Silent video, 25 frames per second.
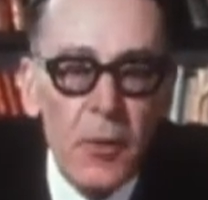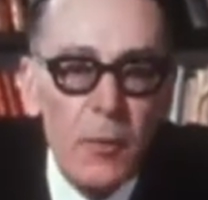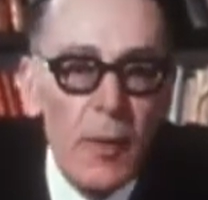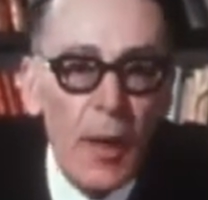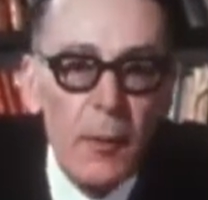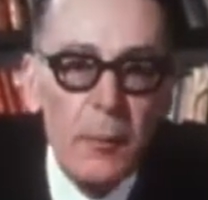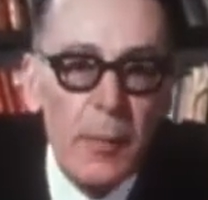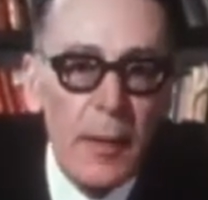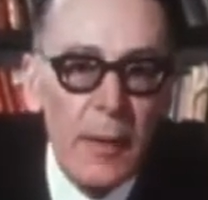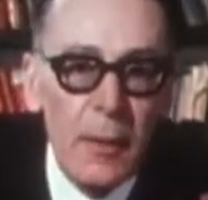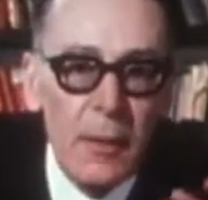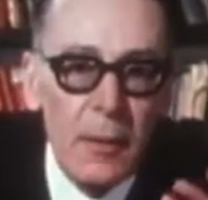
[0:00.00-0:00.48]
Je me
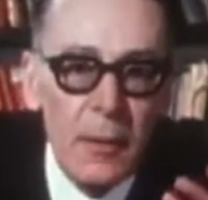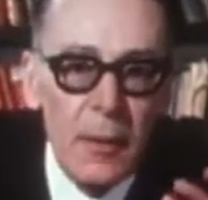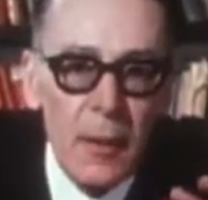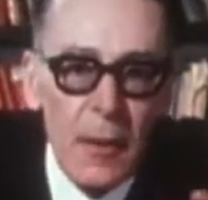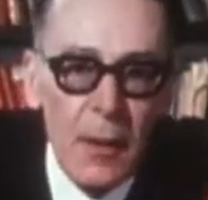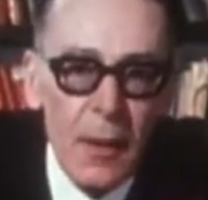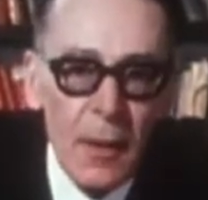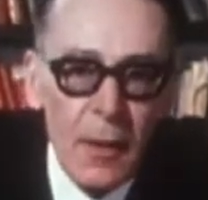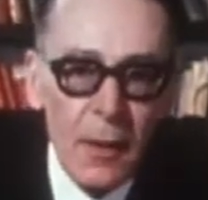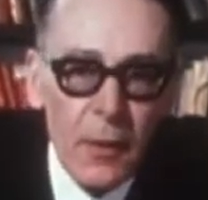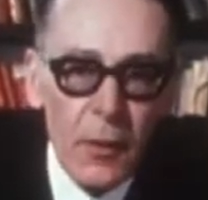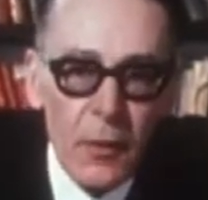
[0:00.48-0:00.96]
rappelle
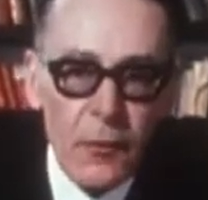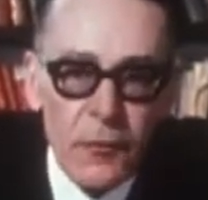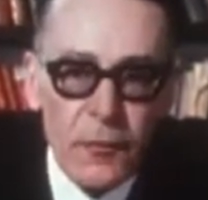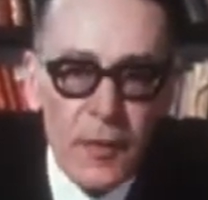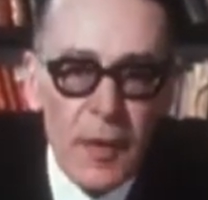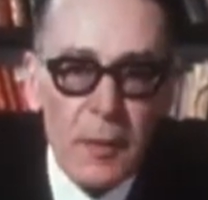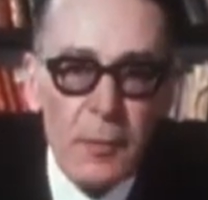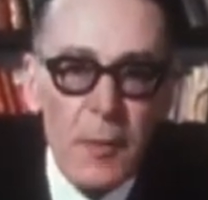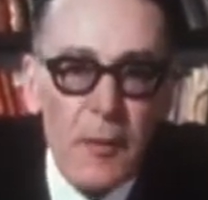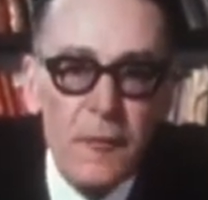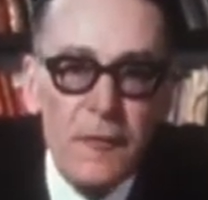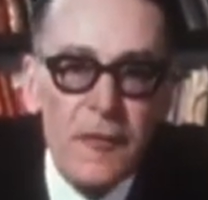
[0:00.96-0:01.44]
le,
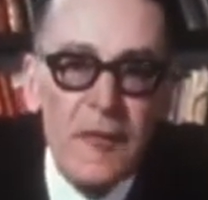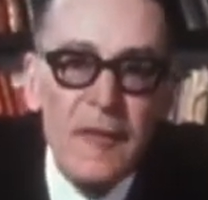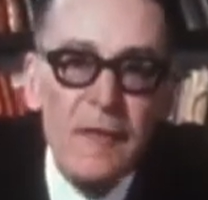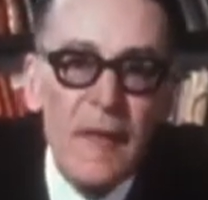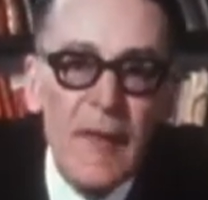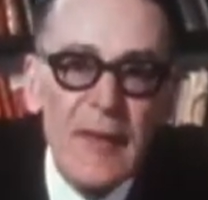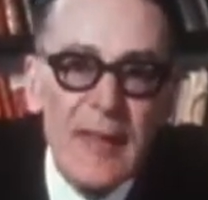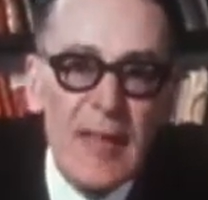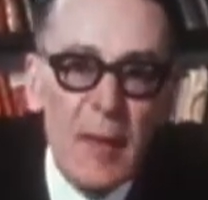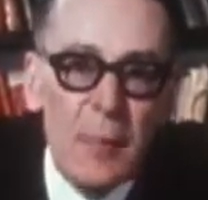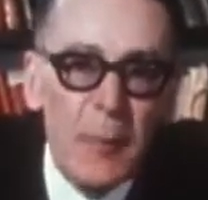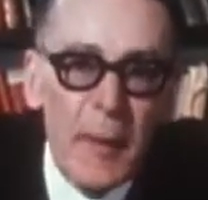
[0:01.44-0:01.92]
film
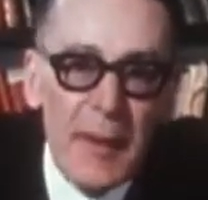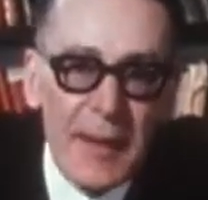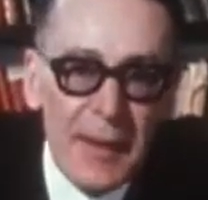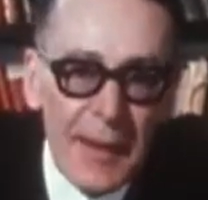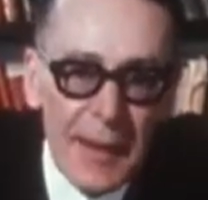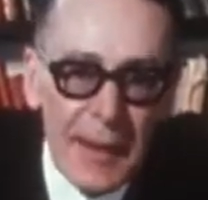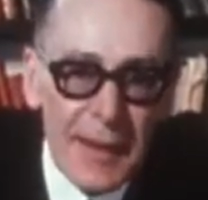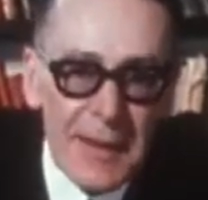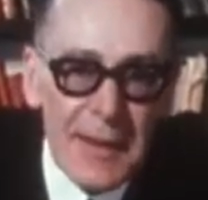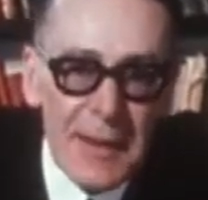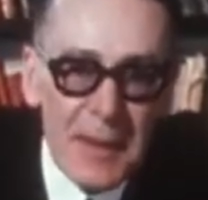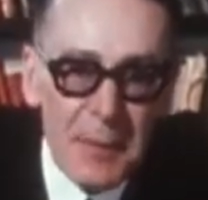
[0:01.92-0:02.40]
Viva
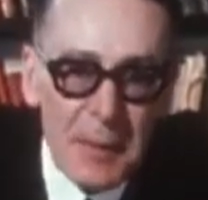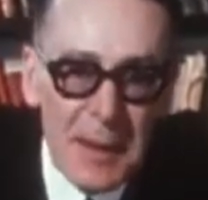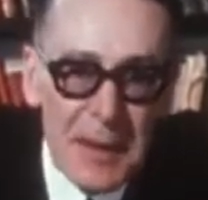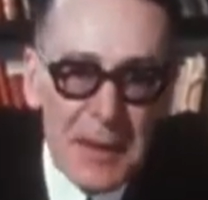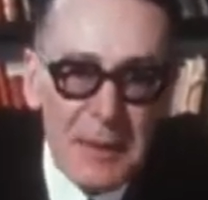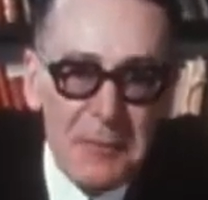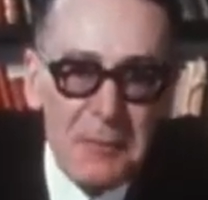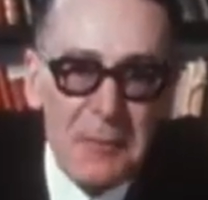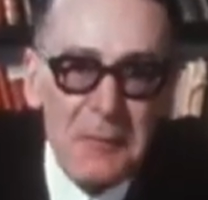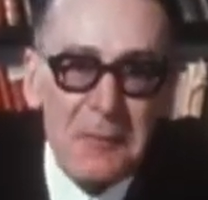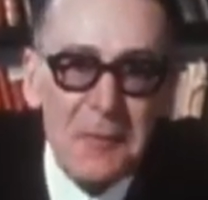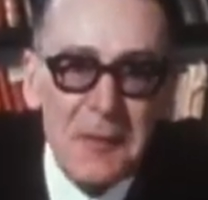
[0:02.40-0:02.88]
Zapata, je ne sais pas
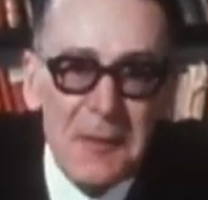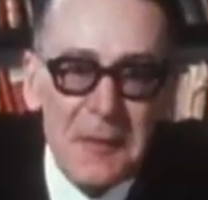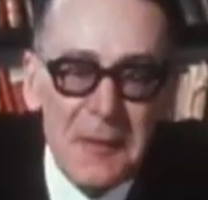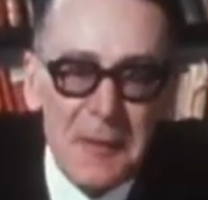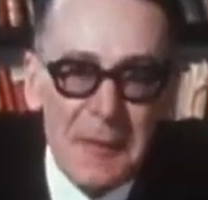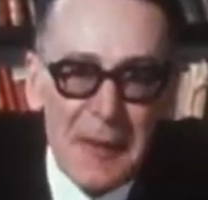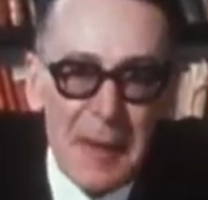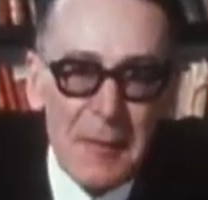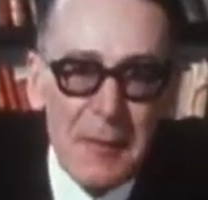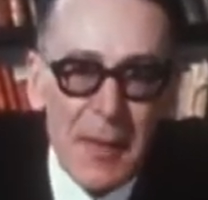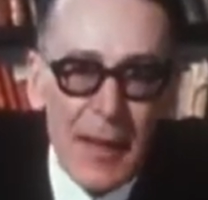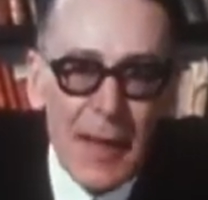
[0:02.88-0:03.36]
si vous vous
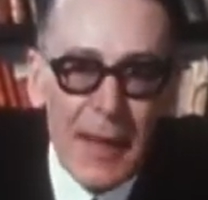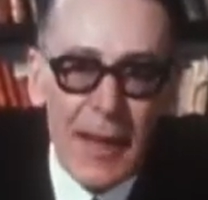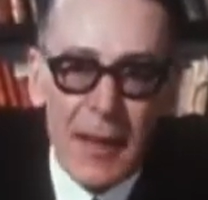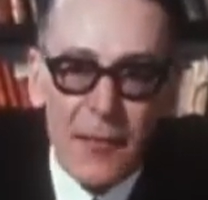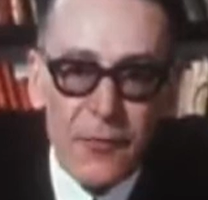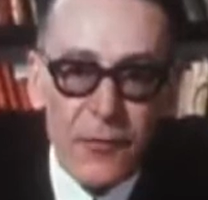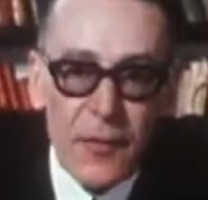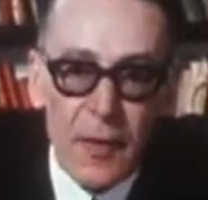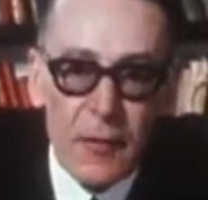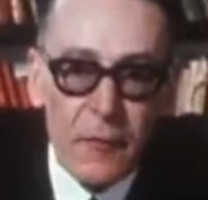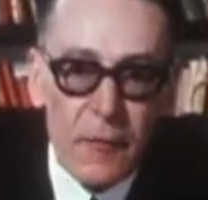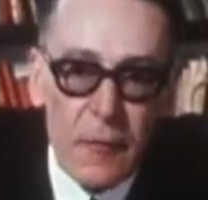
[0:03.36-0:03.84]
souvenez, bien à
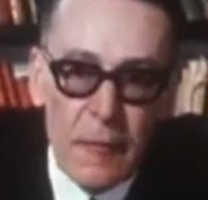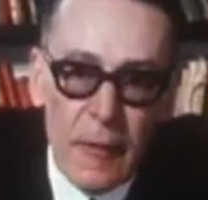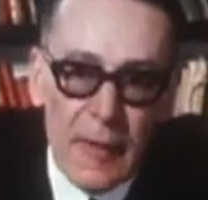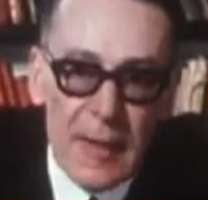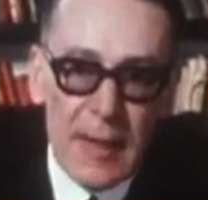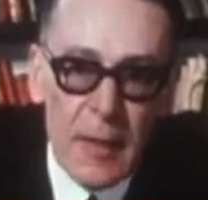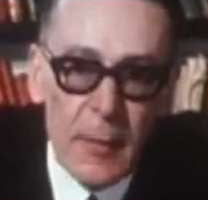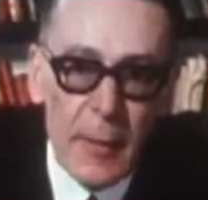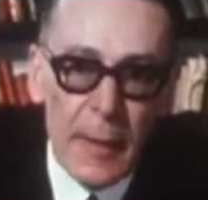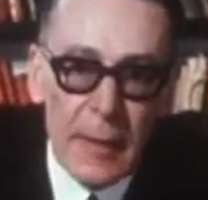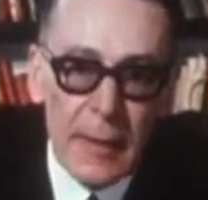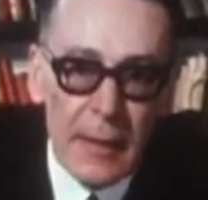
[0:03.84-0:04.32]
la fin de
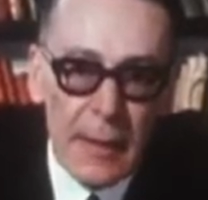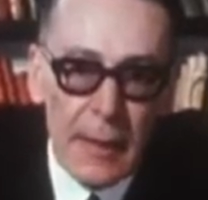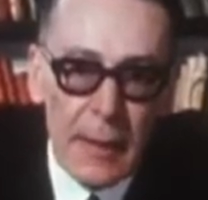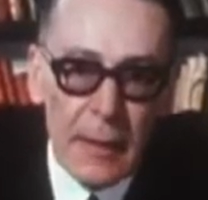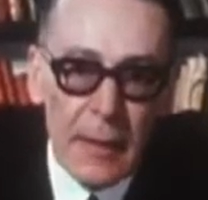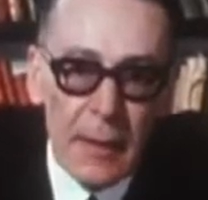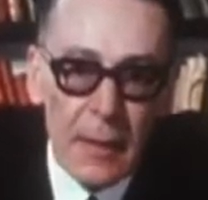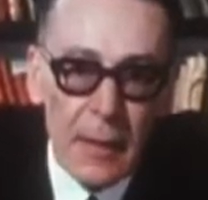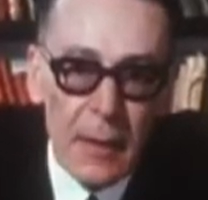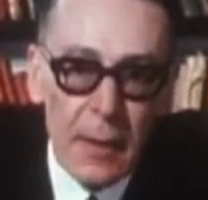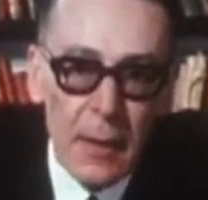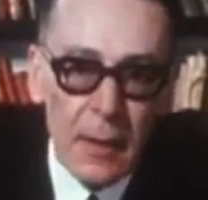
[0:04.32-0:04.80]
Viva
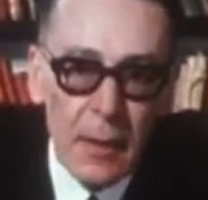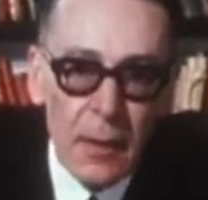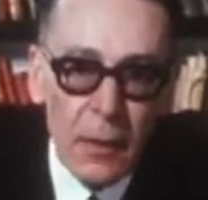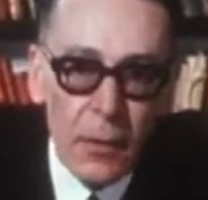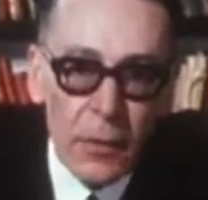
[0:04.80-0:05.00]
Zapata,